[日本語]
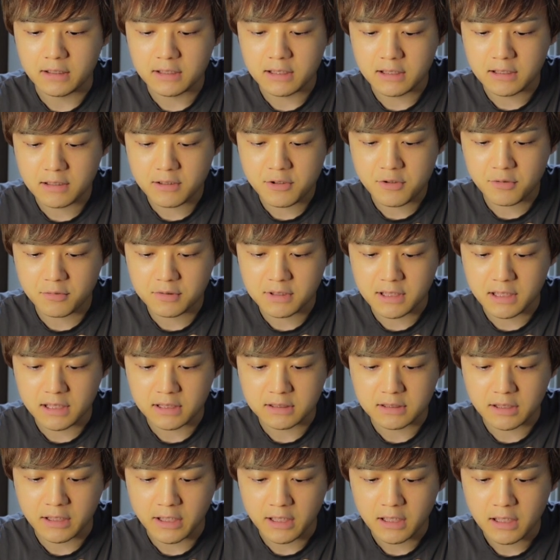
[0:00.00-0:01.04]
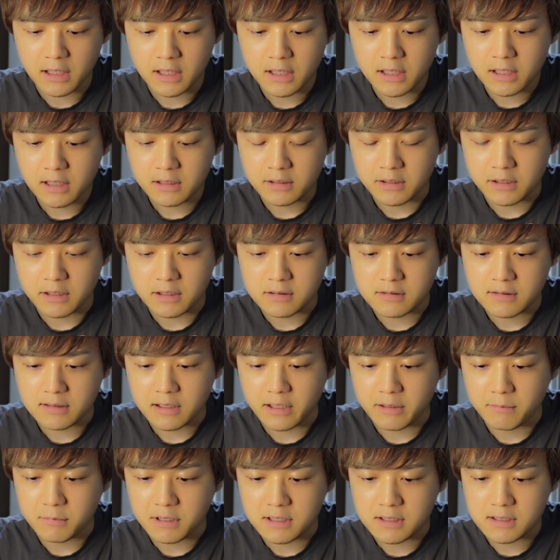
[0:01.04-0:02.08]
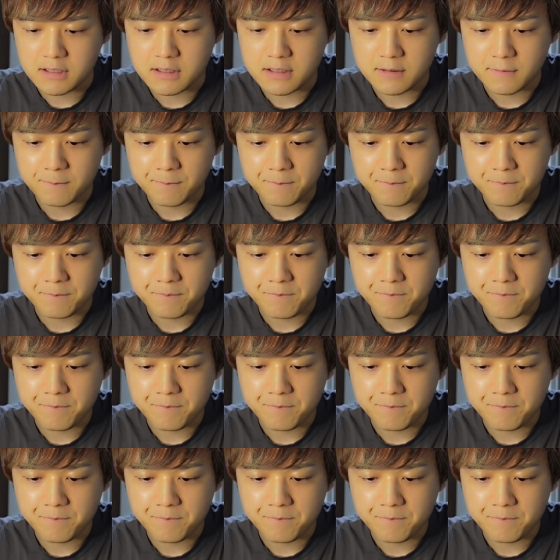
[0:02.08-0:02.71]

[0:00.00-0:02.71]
ターン調整だったりに使います。